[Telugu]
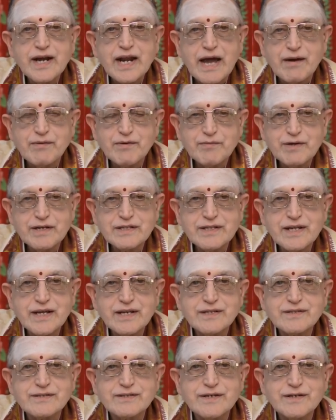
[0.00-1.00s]
లాభ
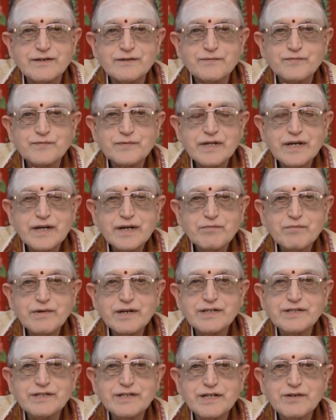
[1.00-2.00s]
ఫలితాన్ని ఇస్తాడు
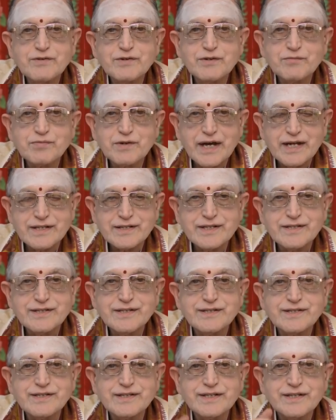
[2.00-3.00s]
మనం దేవుణ్ణి ప్రార్థన
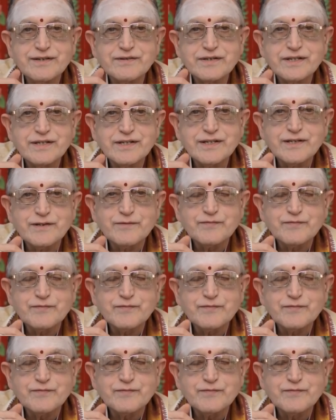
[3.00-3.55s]
చేసేది ఏమిటి